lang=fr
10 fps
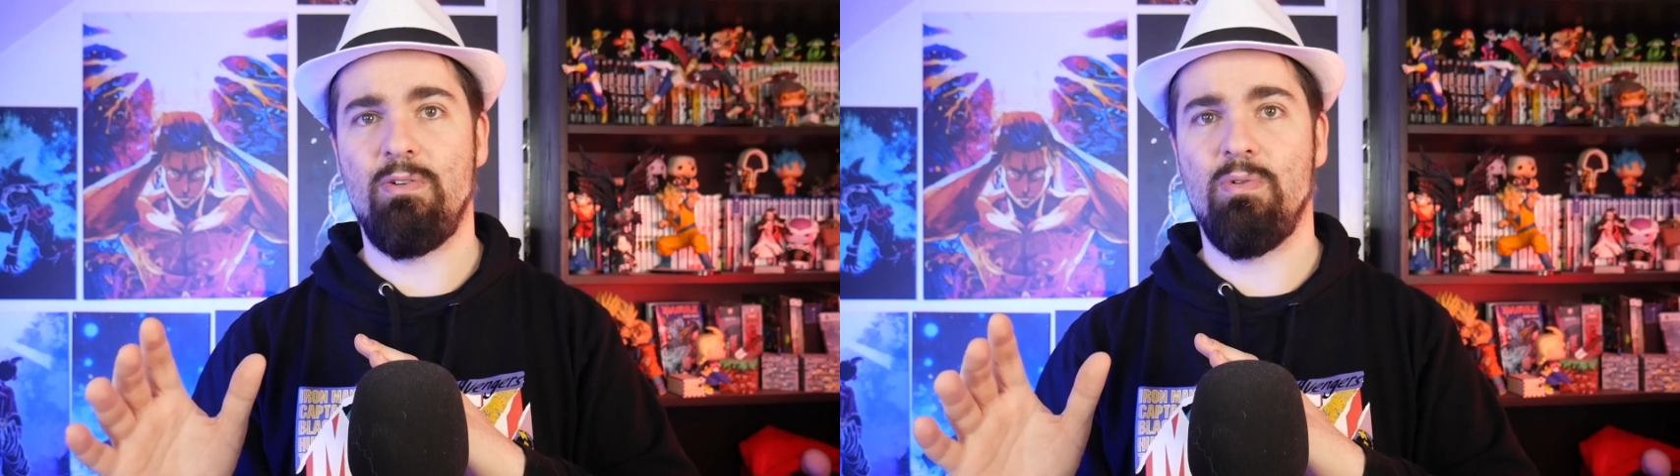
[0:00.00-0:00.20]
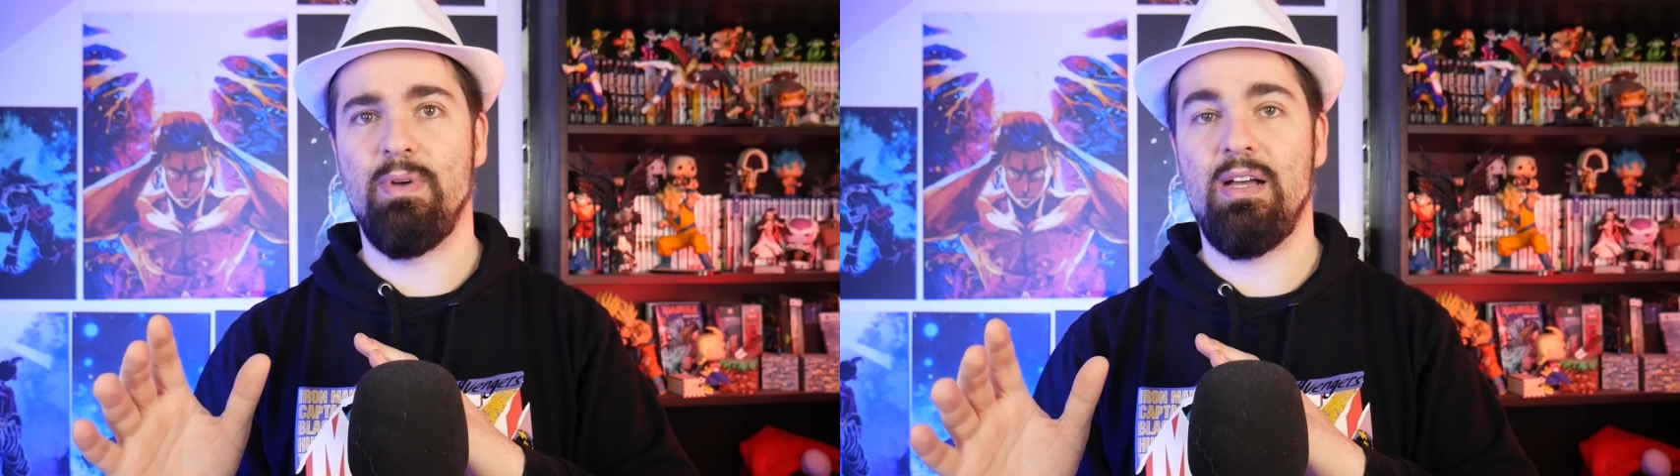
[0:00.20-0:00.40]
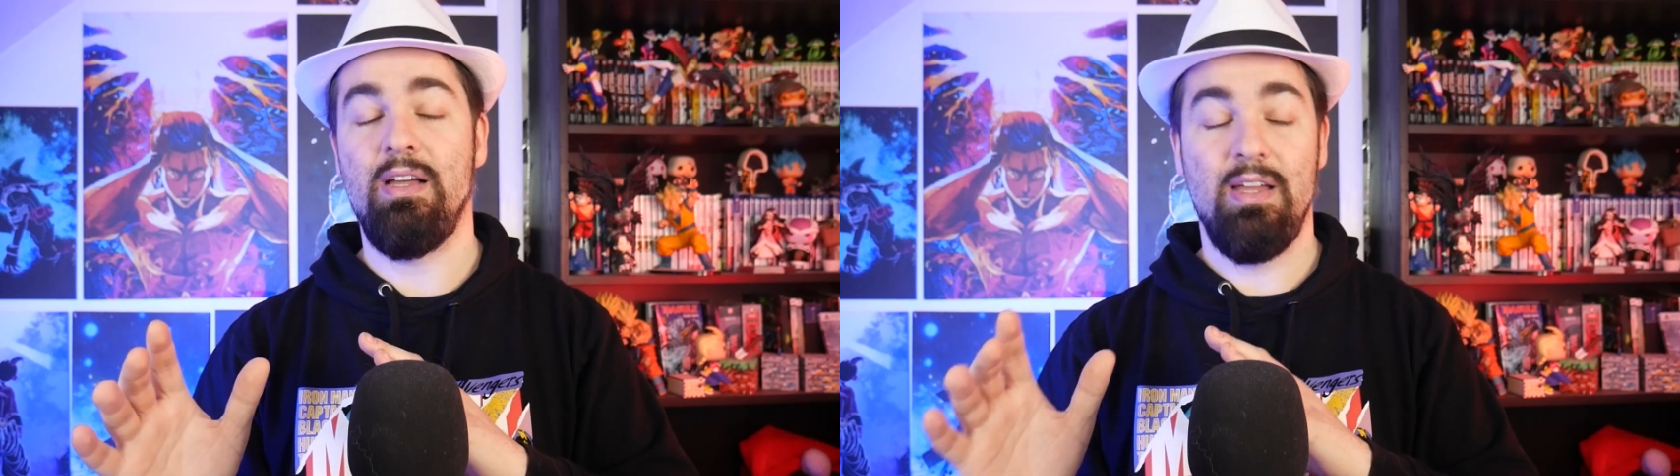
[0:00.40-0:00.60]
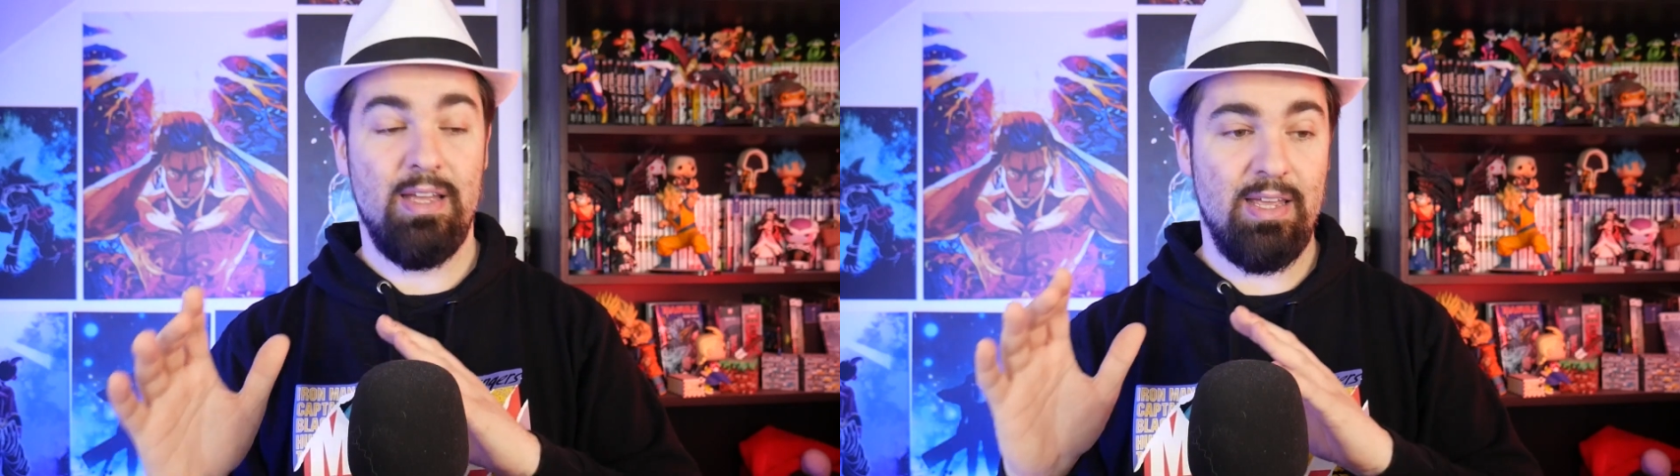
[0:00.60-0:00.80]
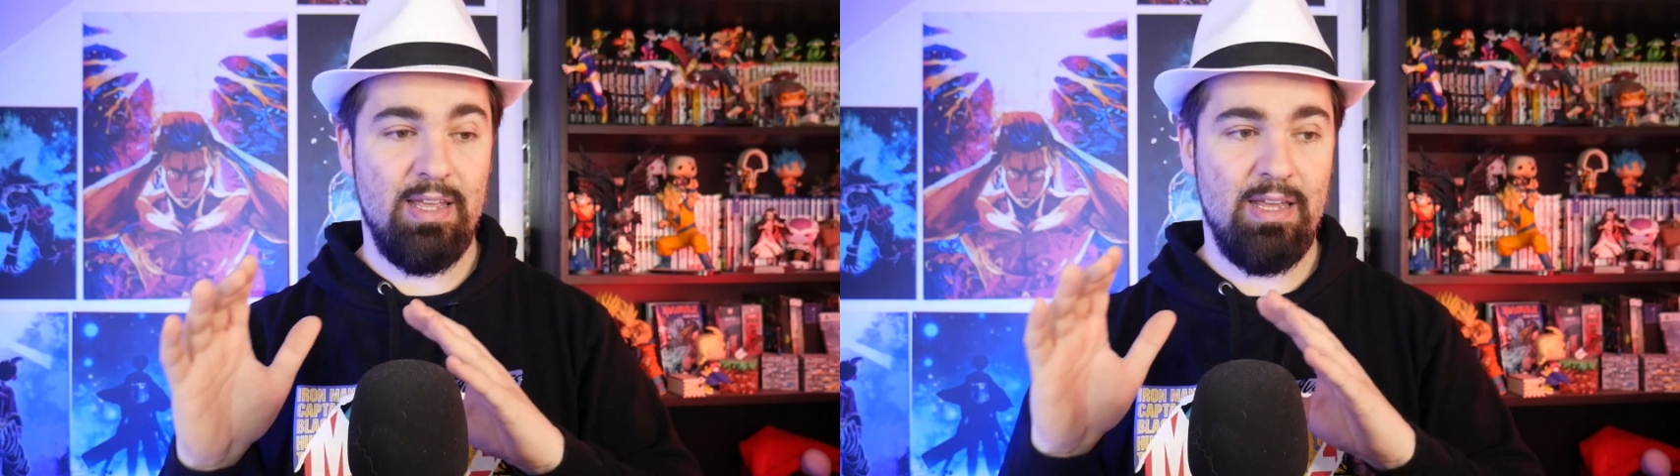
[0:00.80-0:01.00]
de combat
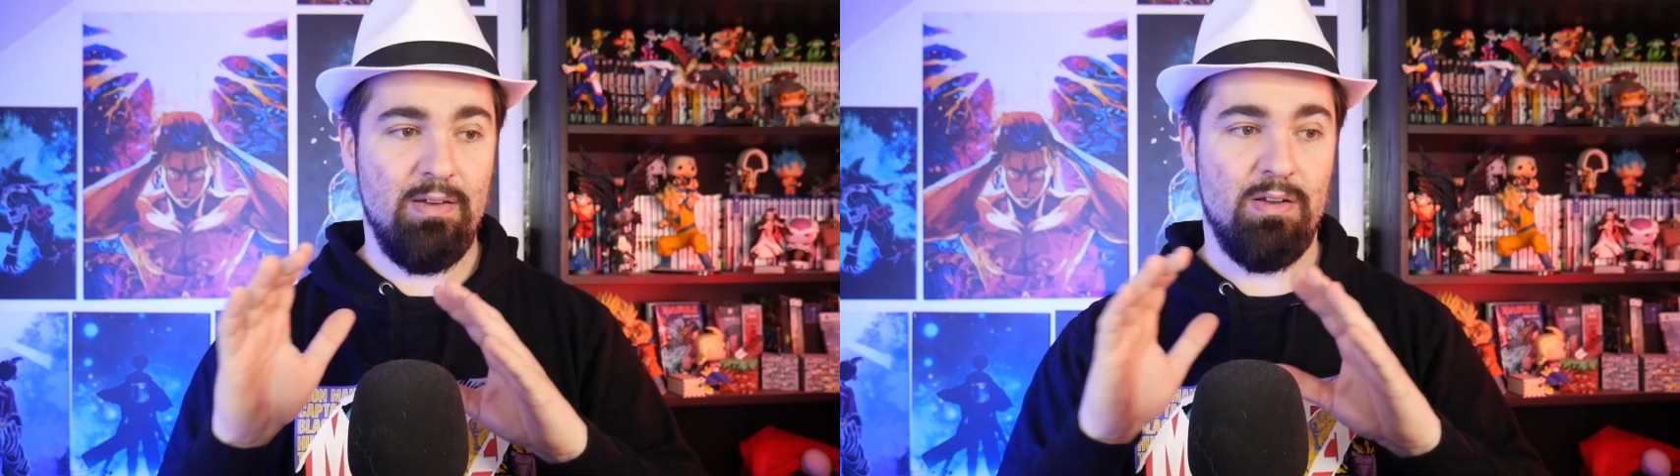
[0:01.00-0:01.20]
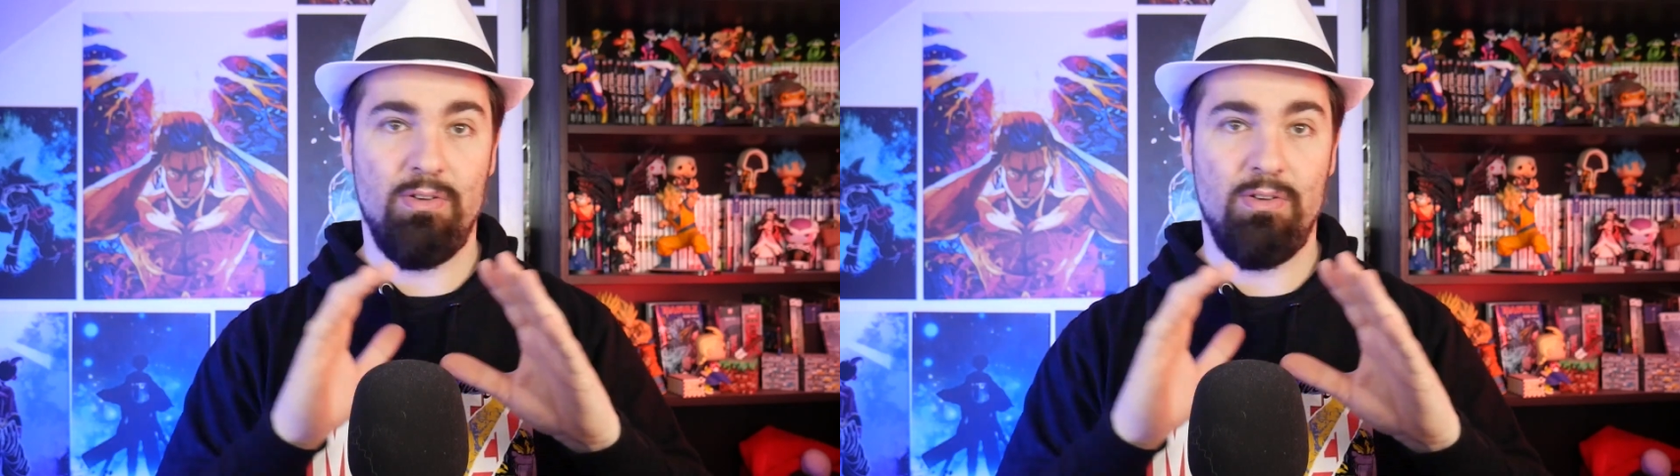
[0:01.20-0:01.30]
et